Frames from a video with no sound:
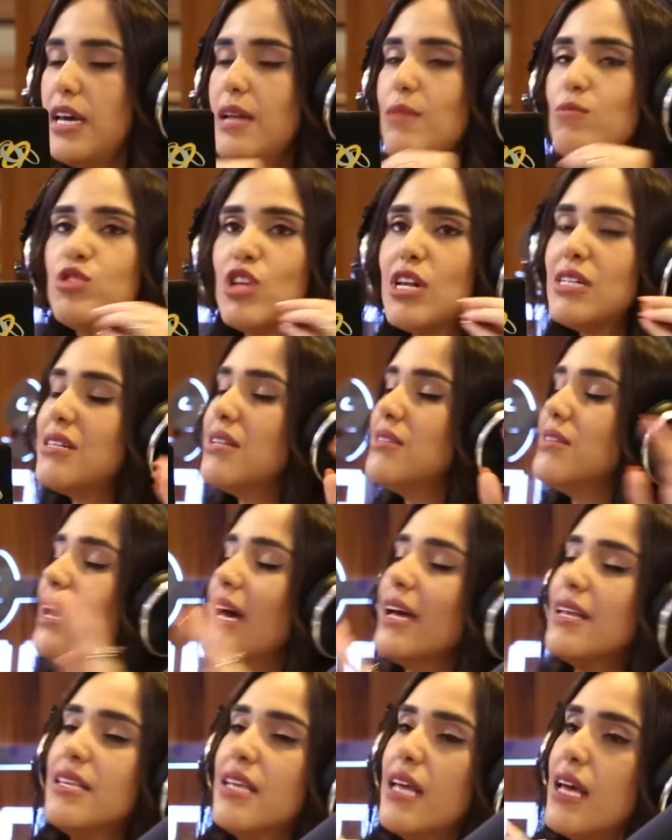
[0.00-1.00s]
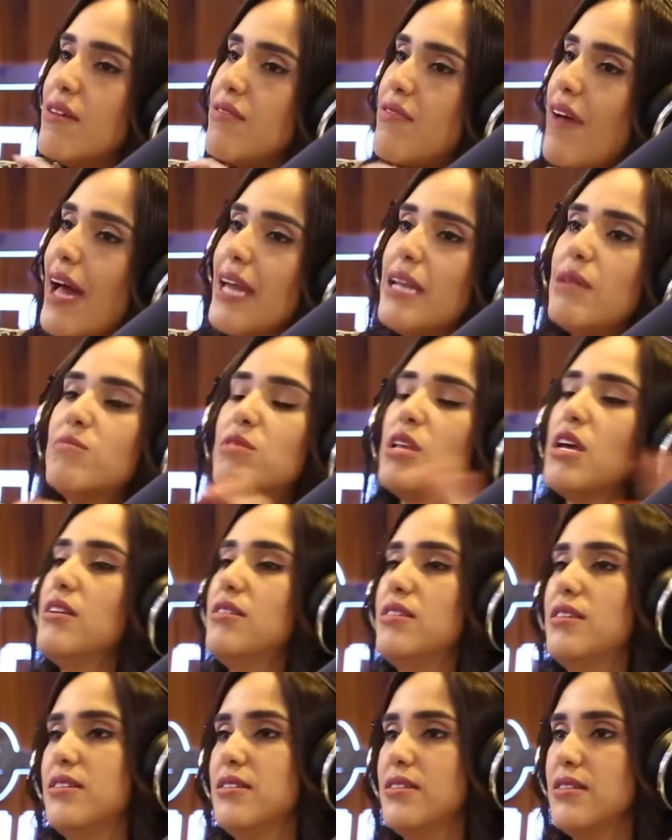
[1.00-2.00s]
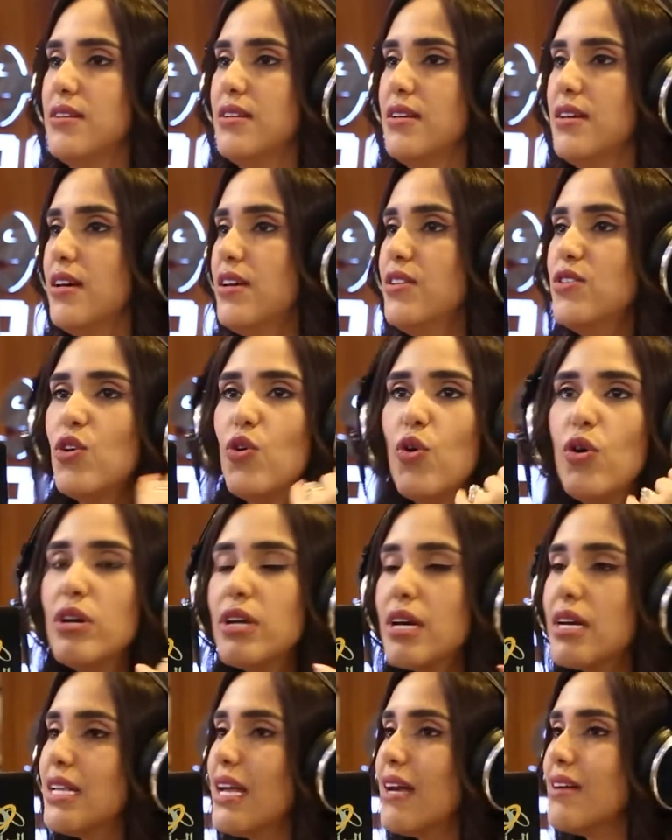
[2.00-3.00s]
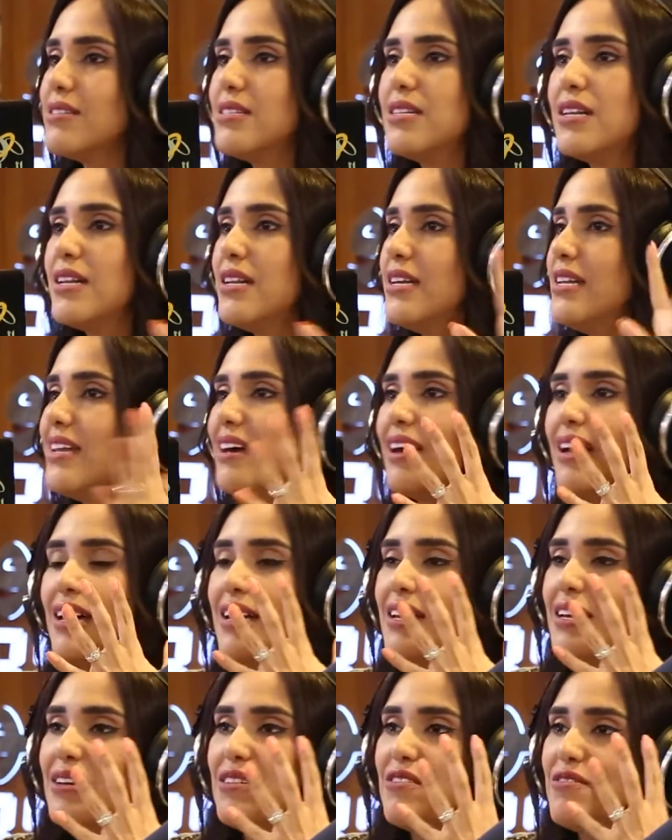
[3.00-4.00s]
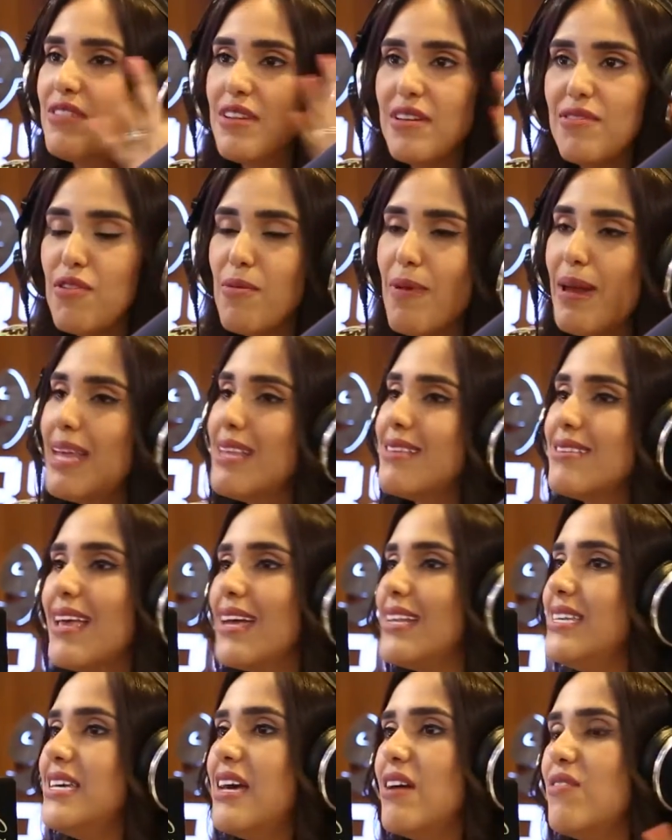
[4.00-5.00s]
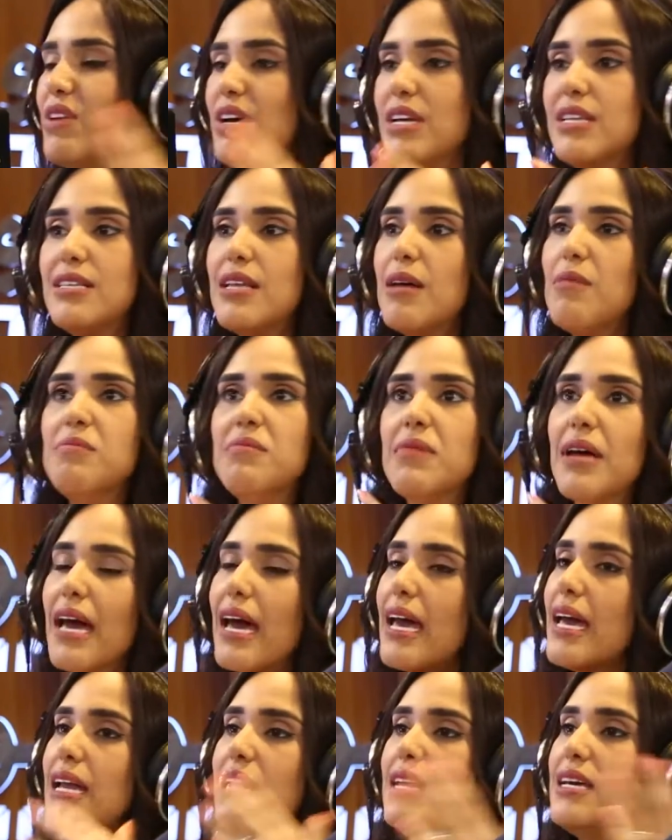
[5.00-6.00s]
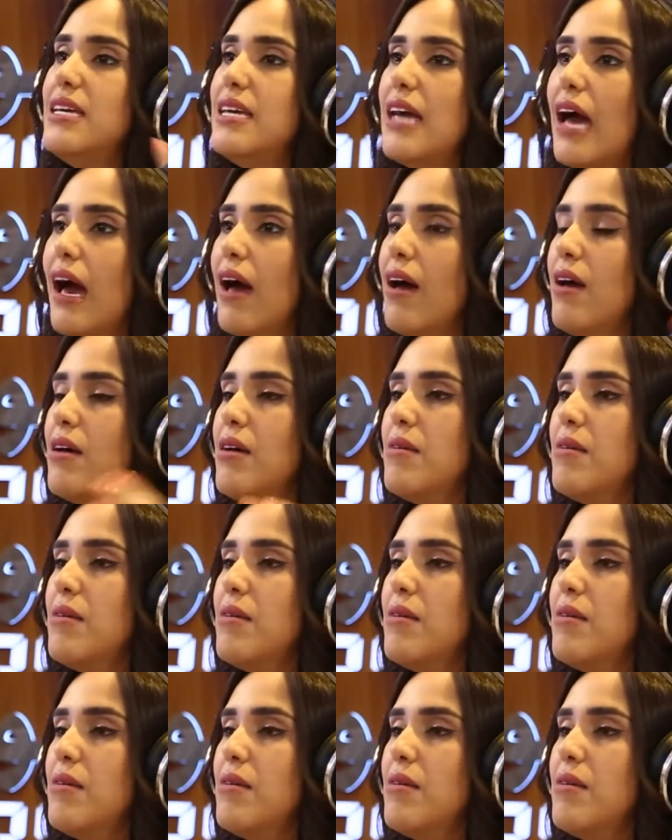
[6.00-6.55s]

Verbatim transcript: المسلسل ده خدنا في عالم تاني ايوه احنا رحنا كده حسينا ان احنا في, في بلد تانية في حته خياليه